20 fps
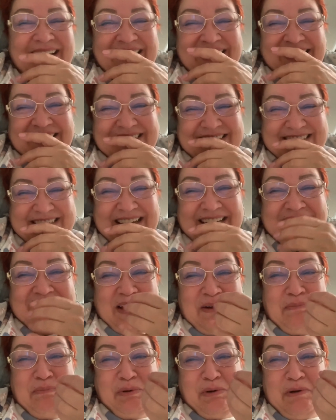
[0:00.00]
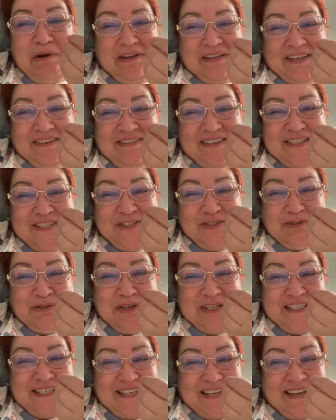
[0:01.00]
Лежат капроновые
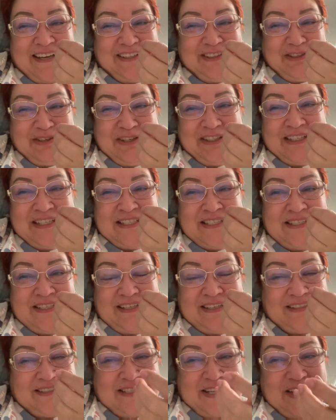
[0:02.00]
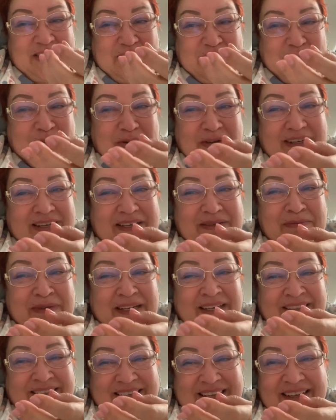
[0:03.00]
чулочки, которые носили, знаете, сколько им
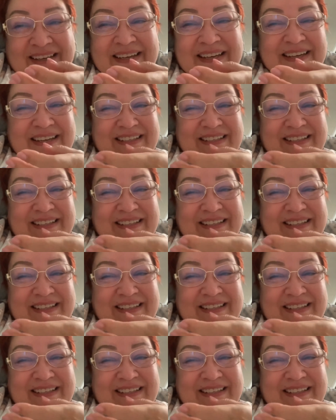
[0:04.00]
лет я.